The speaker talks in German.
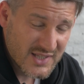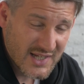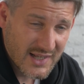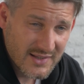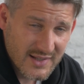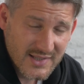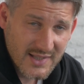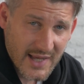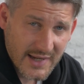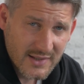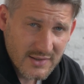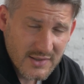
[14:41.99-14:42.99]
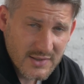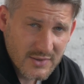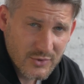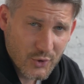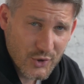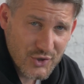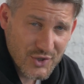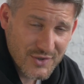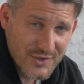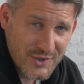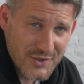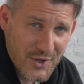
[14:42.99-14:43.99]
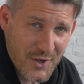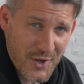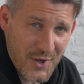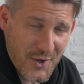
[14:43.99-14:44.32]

Das kann ja sein. Das ist in Deutschland nicht